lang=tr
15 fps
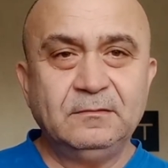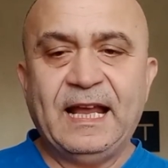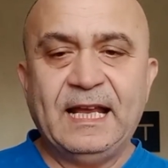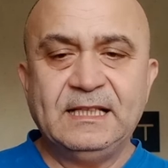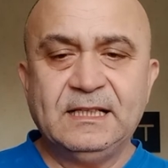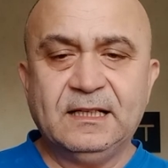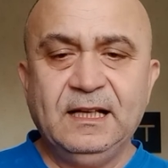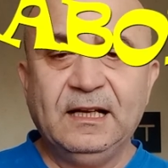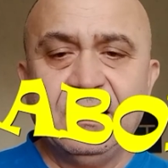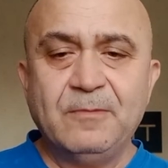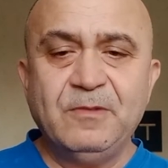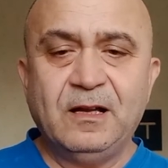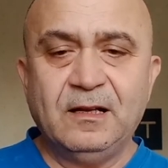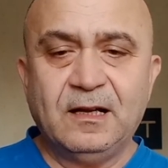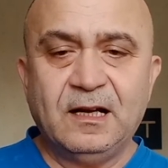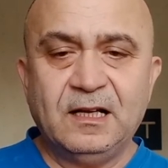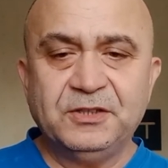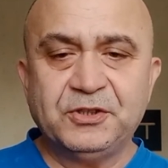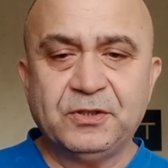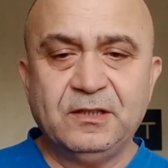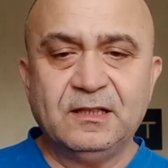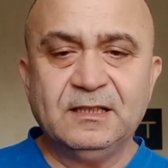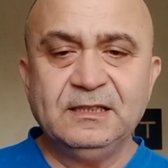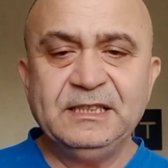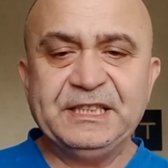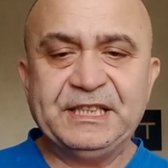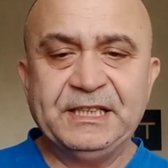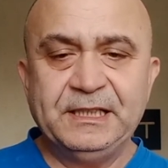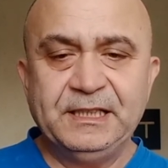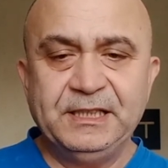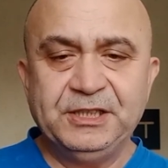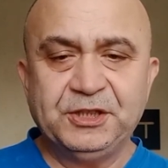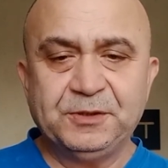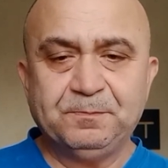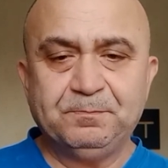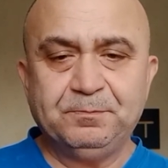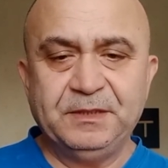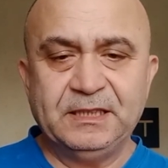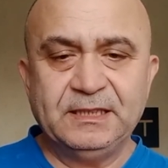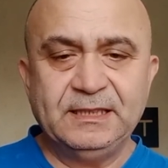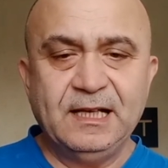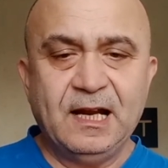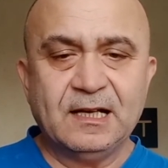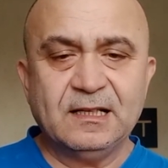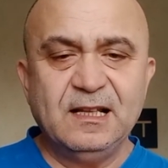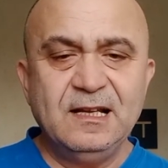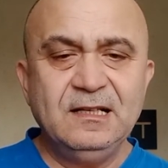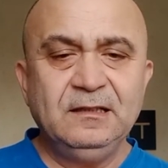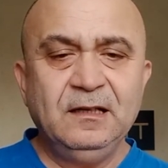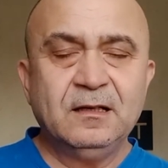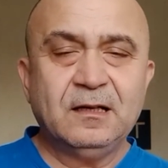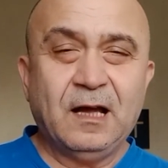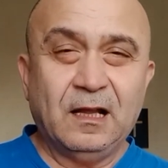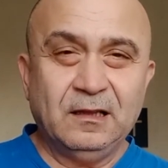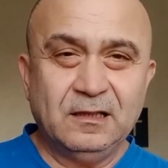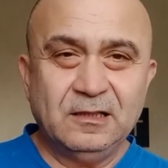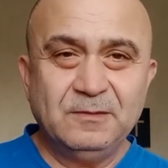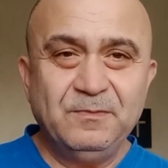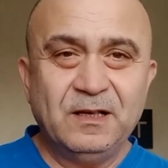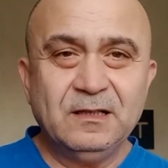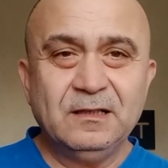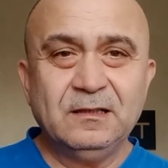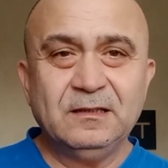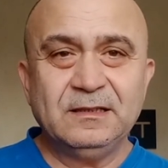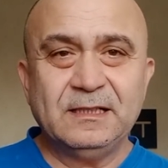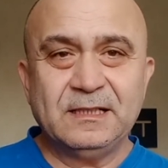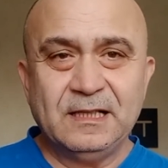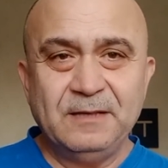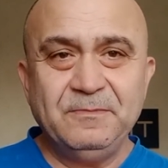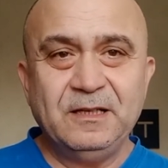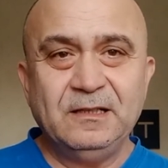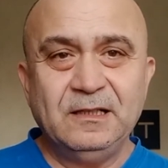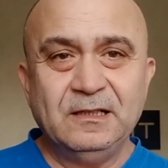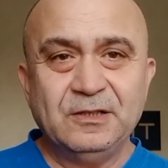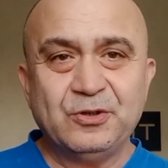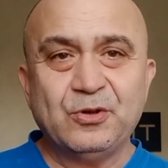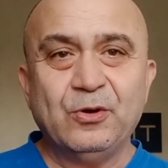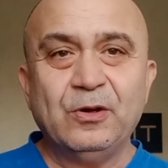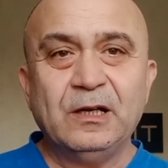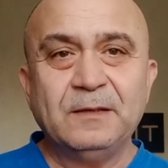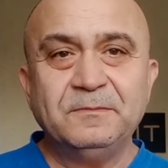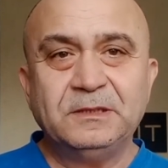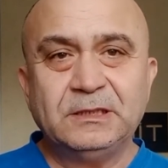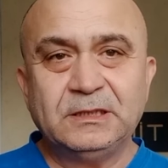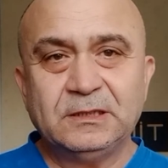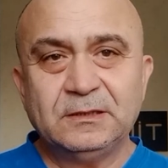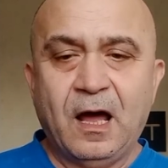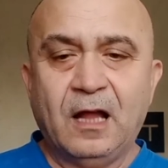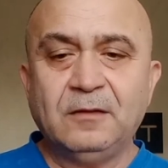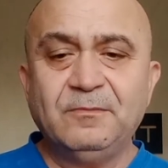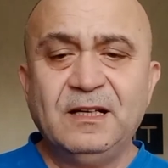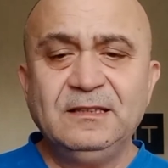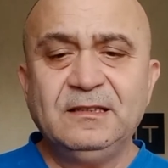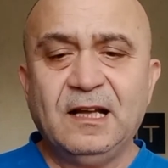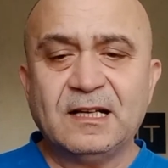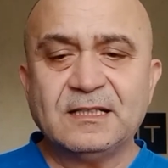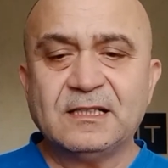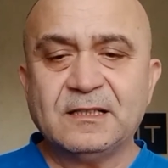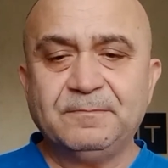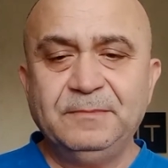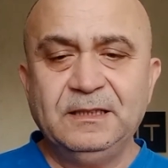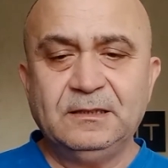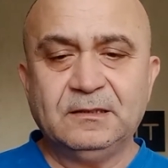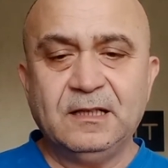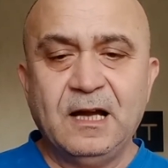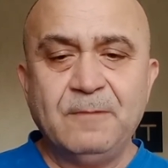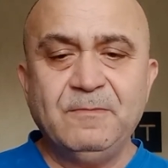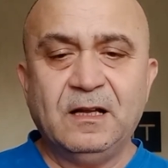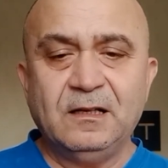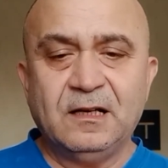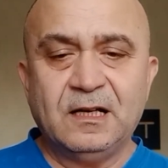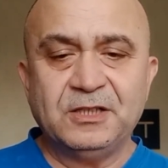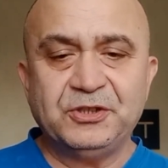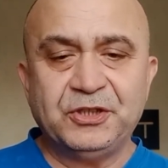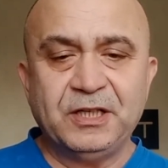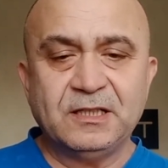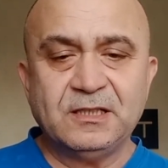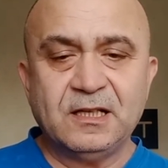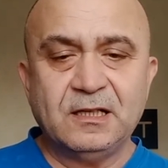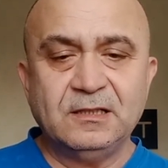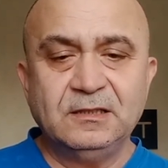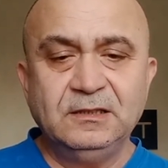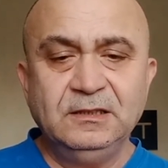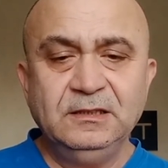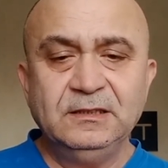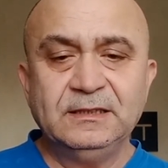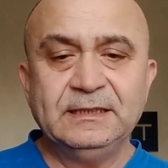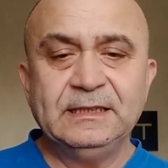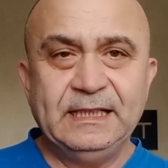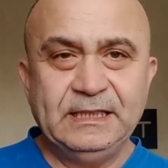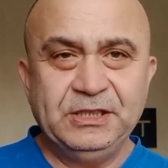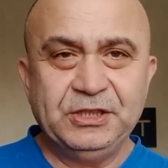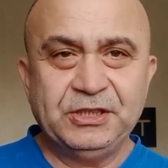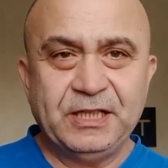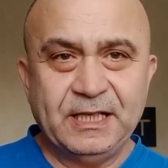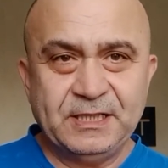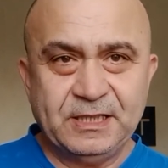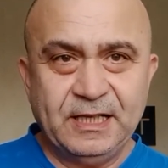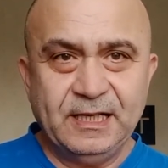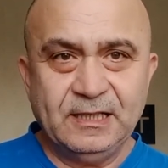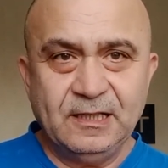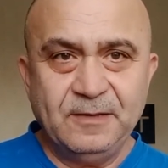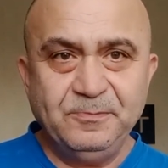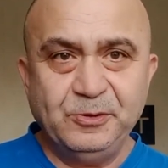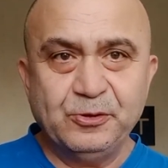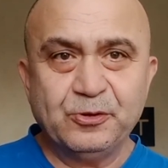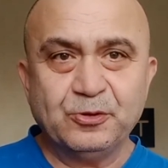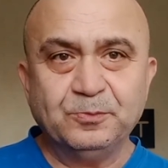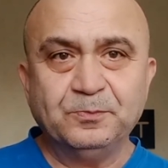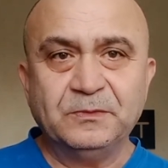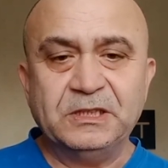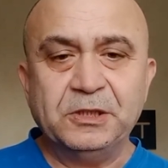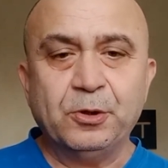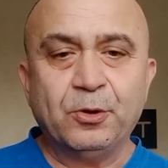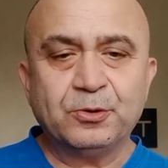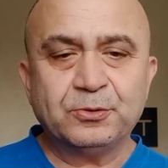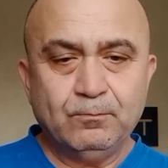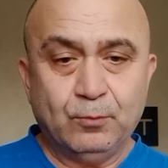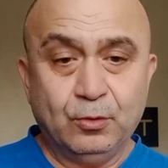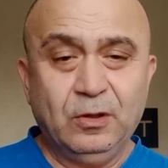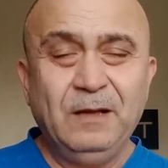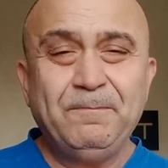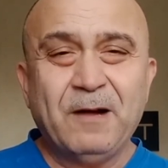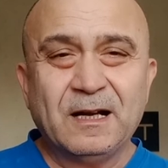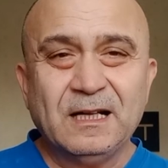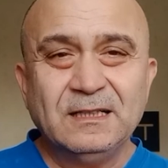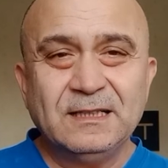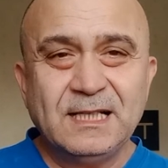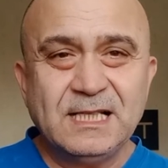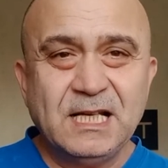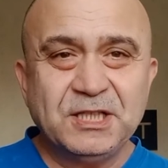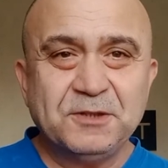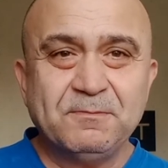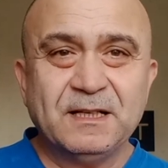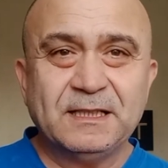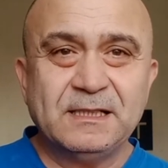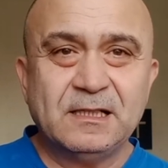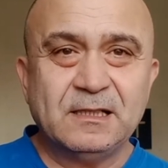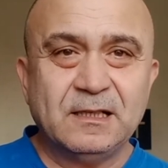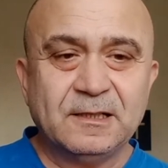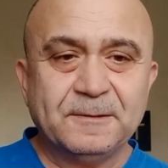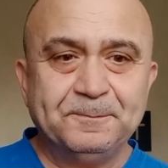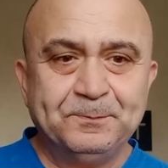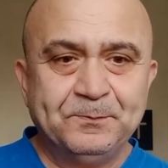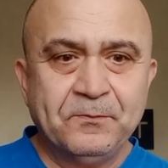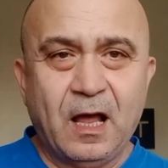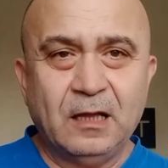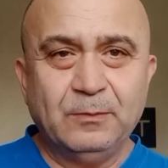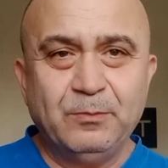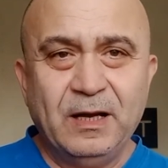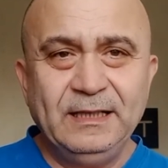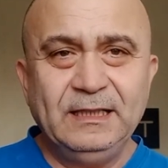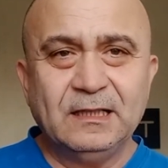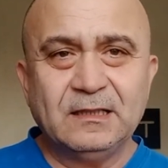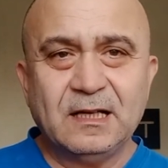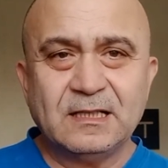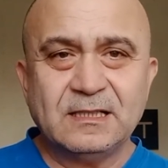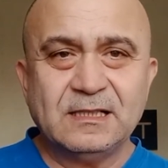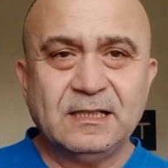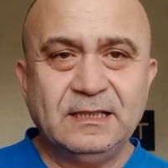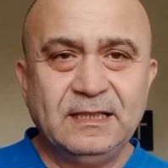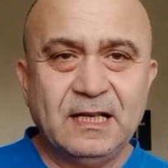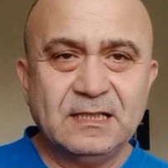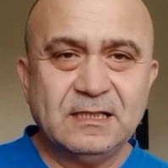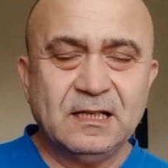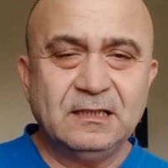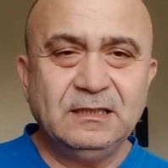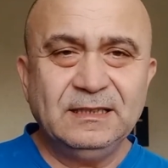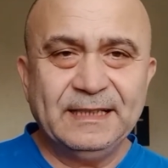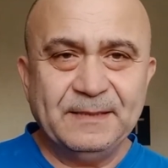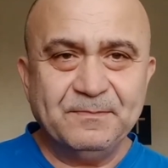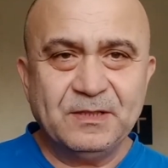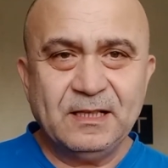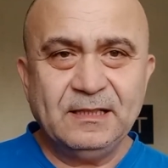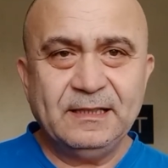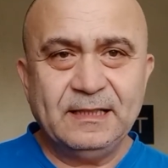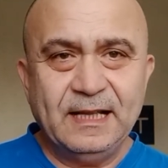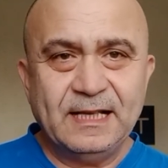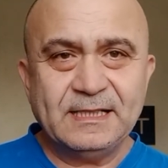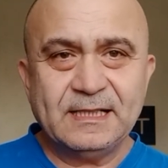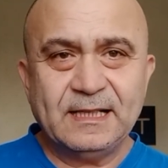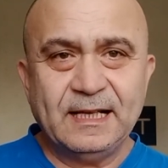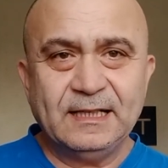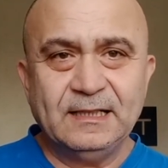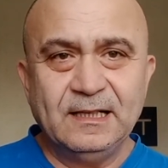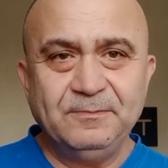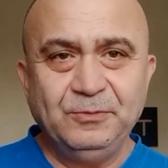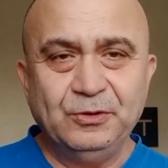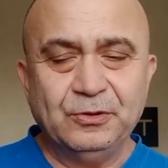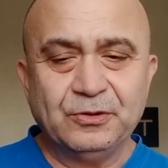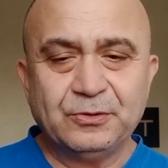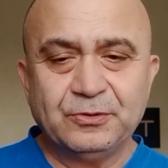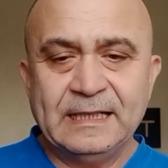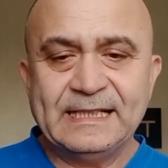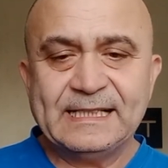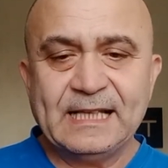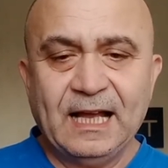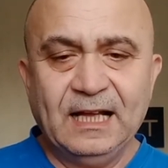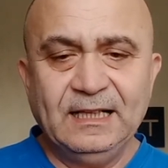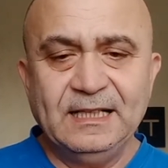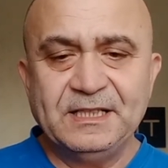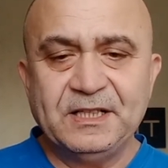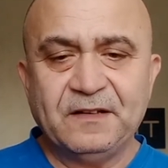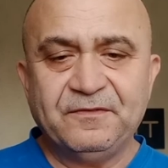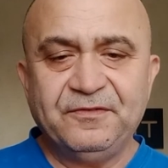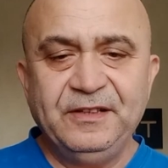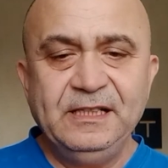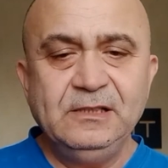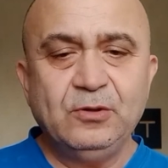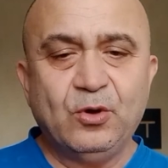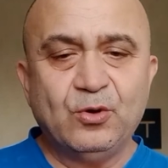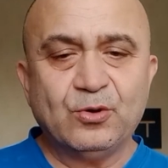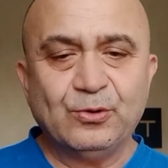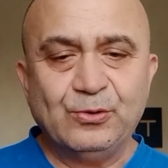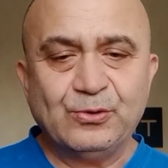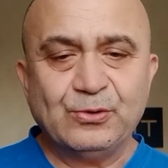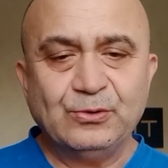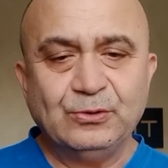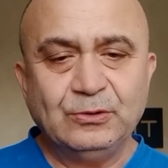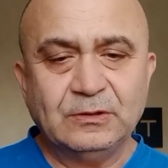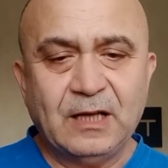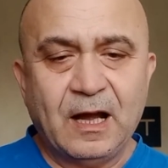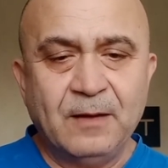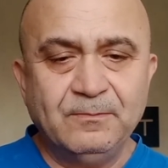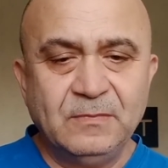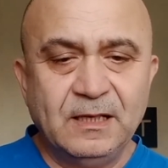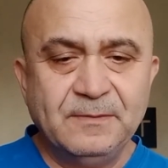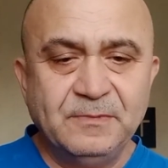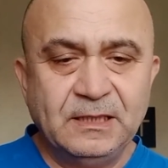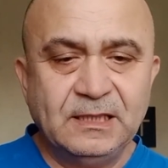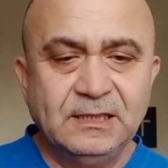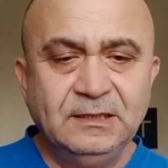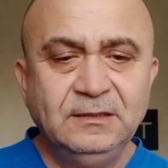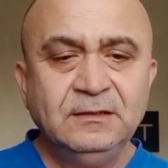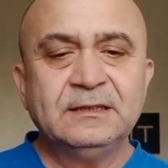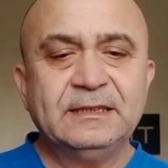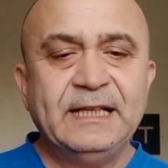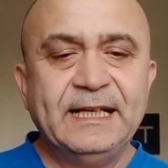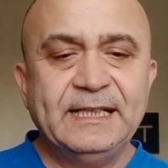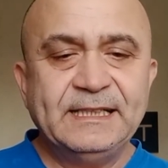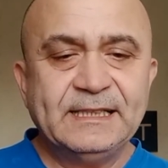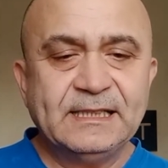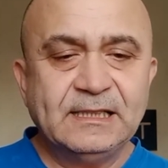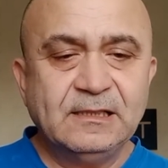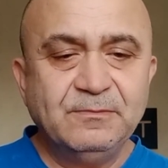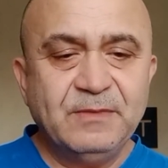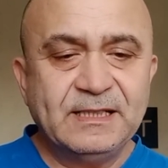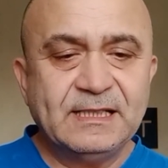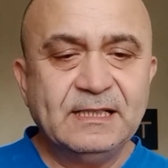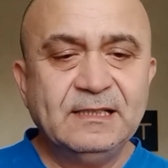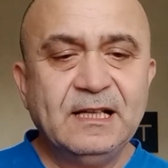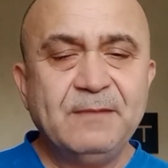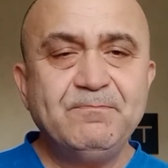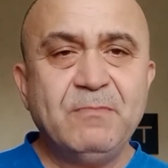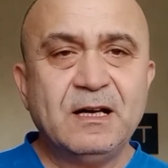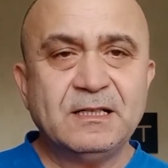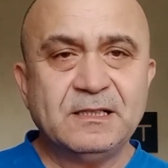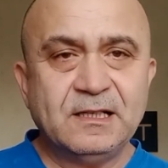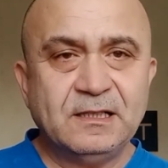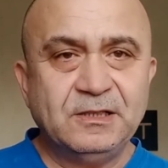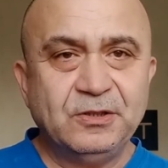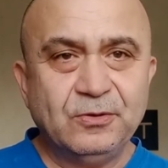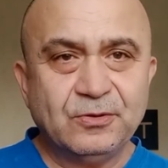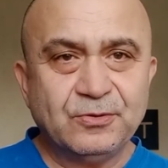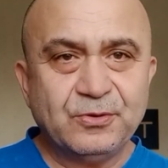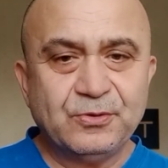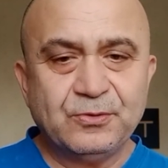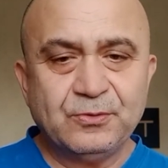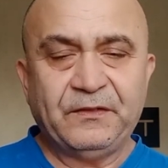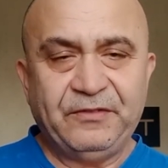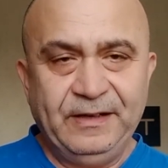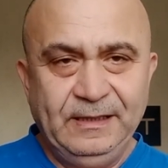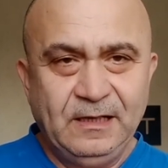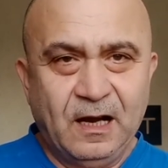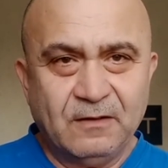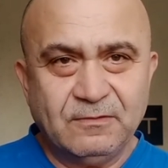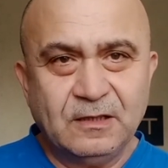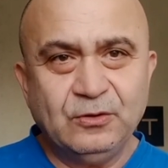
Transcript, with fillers: Eski Gamalı Haçları hiçbir yerden kaldırmak istemediğini söylemiş. Alman tarzı bir Gamalı haç yasağını hiç desteklemiyorum diyor. Burada parantez açmak isterim. Almanya tarzı yasağı kimse desteklemiyor. Sadece Fin ordusunun amleminin değiştirilmesinden bahsediyoruz. Fin Hava